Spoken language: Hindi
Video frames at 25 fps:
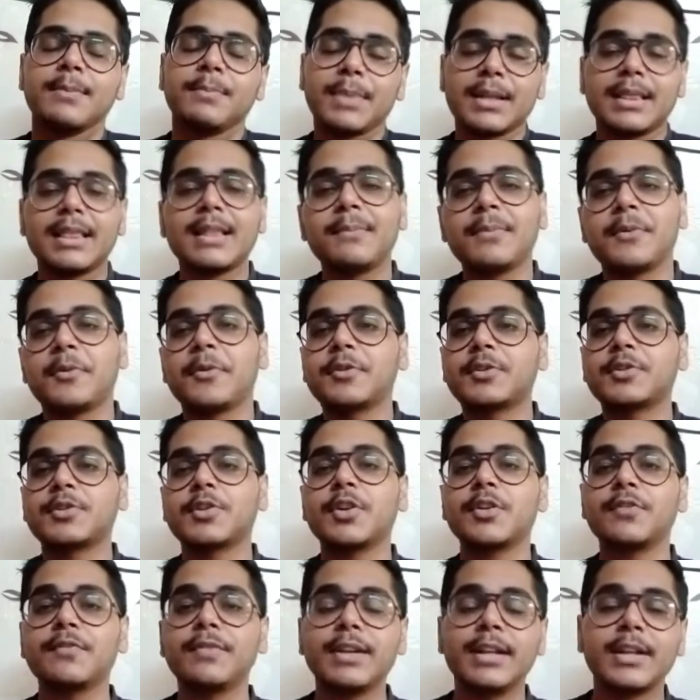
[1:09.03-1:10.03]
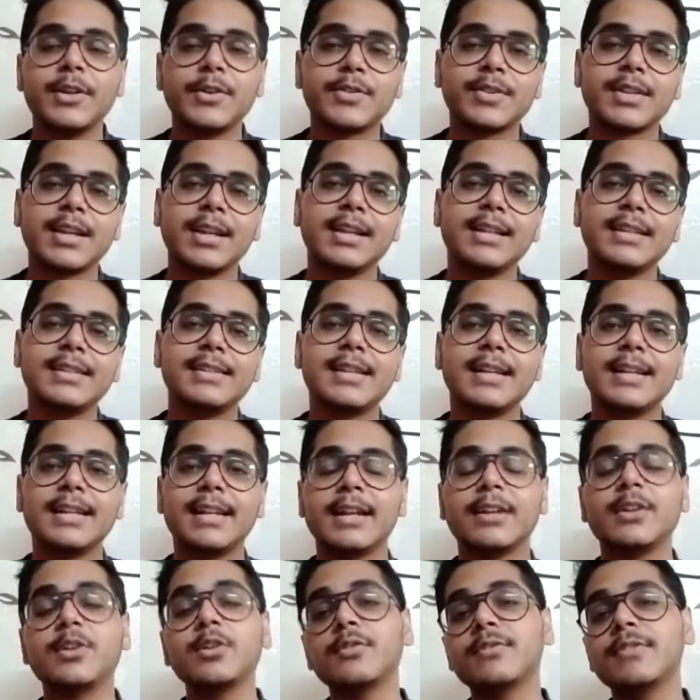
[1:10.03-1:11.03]
मतलब हॉटशॉट वीडियोस कह लीजिए
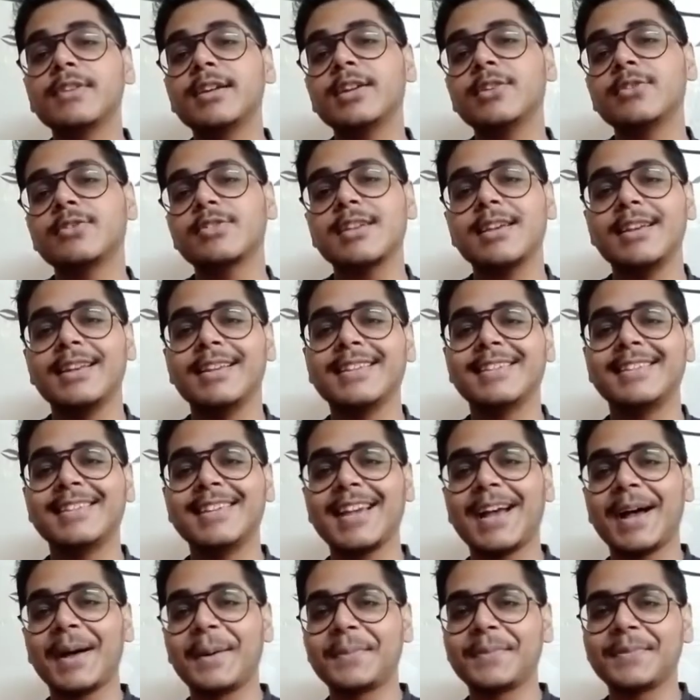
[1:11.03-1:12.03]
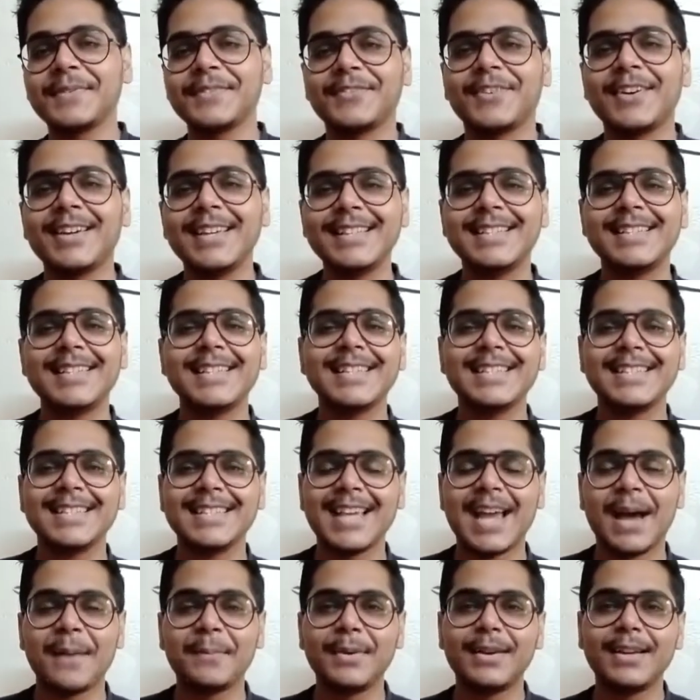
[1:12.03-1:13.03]
टिकटॉक वीडियोस कह लीजिए आप वही चीज़
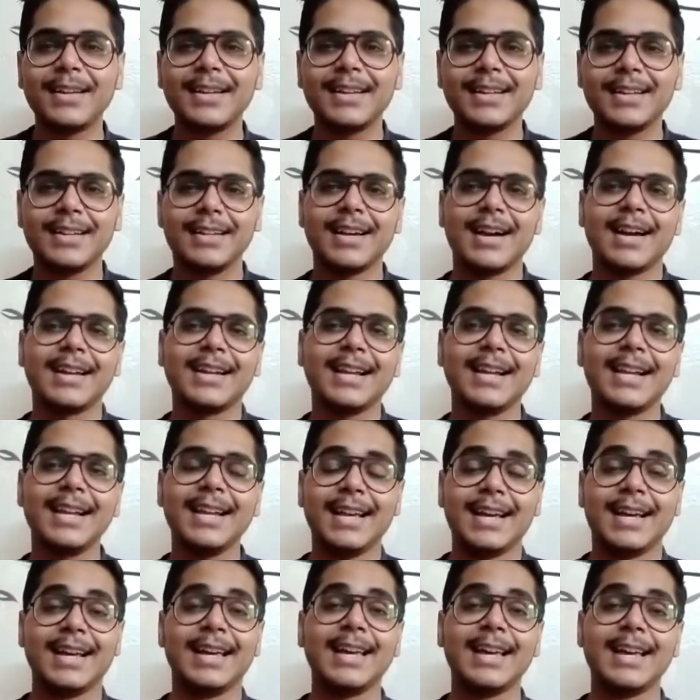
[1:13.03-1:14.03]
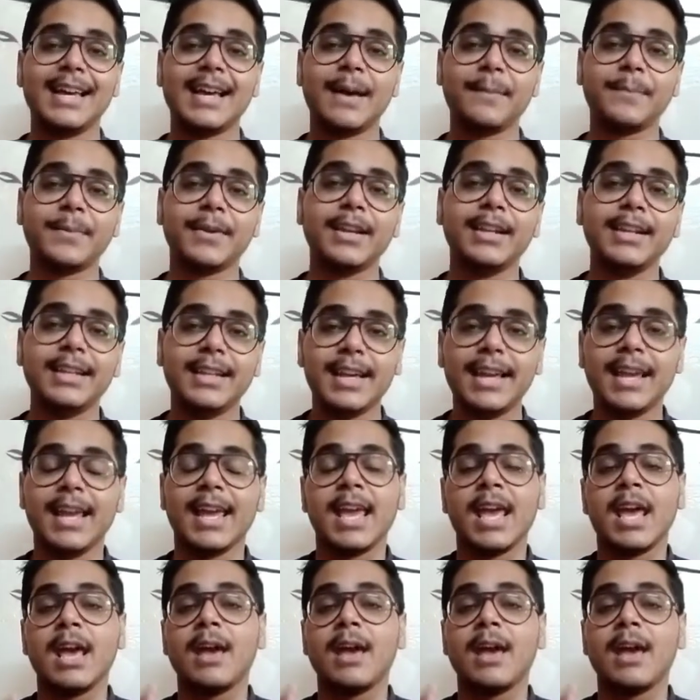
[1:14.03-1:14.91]
यहाँ पे गाना ले आया है आपके लिए